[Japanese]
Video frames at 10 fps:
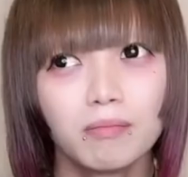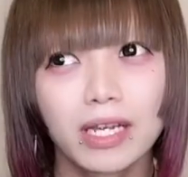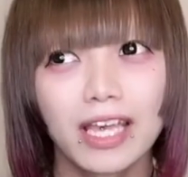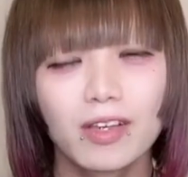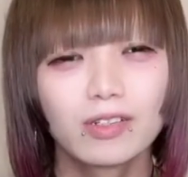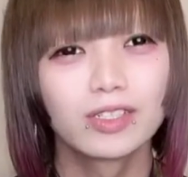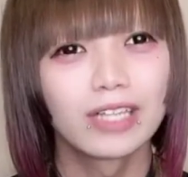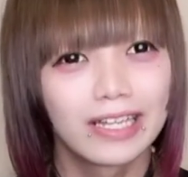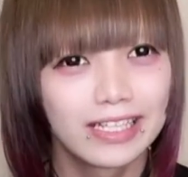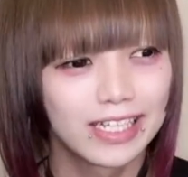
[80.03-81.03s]
まあ結局そ
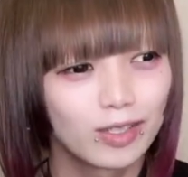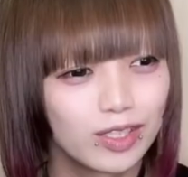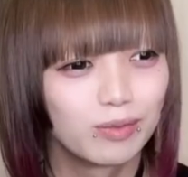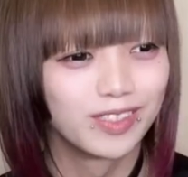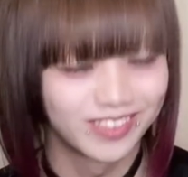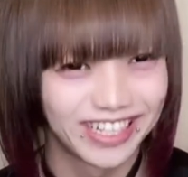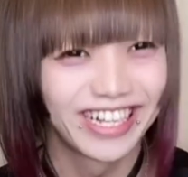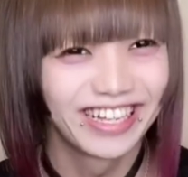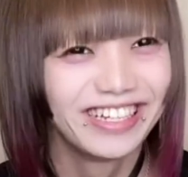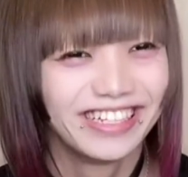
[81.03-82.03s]
んな一粒飲んで
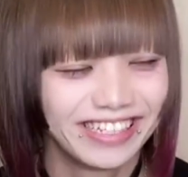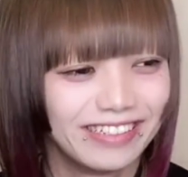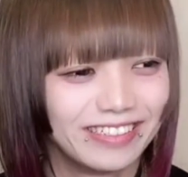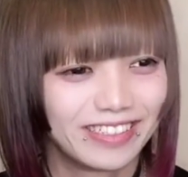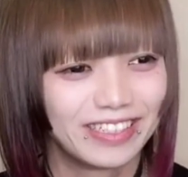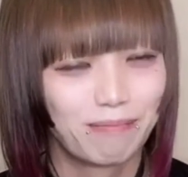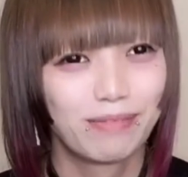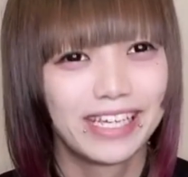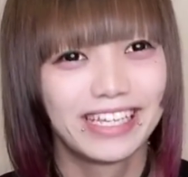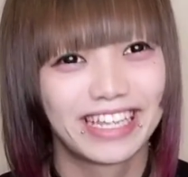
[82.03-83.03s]
ね、そんな
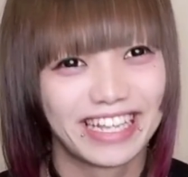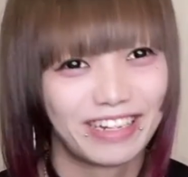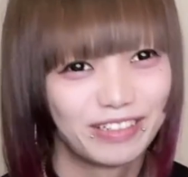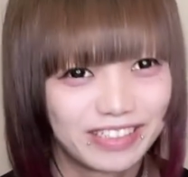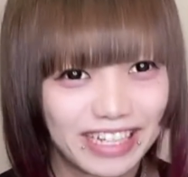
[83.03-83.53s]
ピーってなる